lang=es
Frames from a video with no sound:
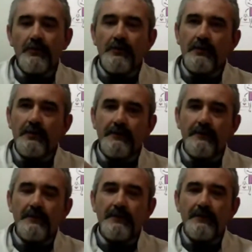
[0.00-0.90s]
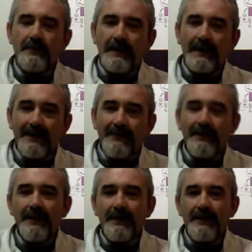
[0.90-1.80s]
No ha podido
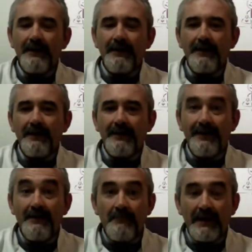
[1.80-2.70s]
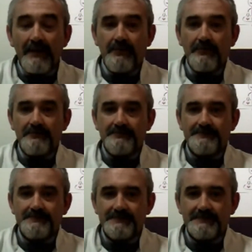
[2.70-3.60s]
acabar el
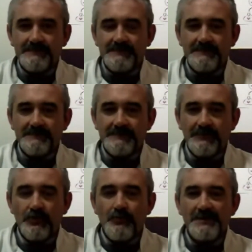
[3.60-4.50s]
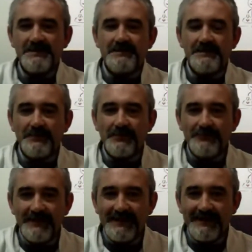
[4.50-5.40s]
embarazo.
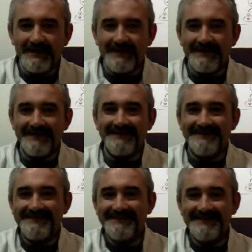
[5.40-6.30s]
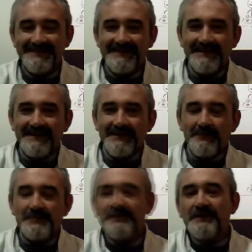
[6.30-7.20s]
¿Cómo así? Se preguntará alguien.
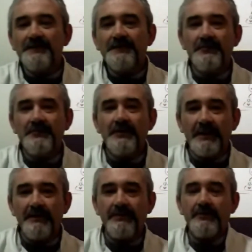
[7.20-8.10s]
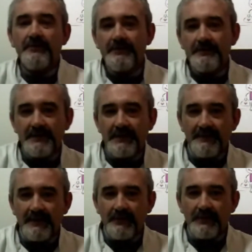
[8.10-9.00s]
Me estoy refiriendo al
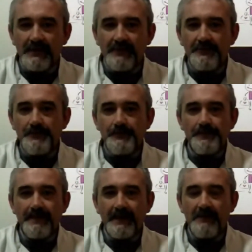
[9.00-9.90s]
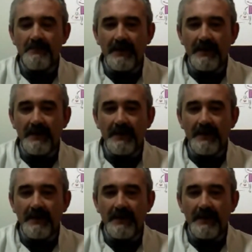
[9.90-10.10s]
embarazo intrauterino,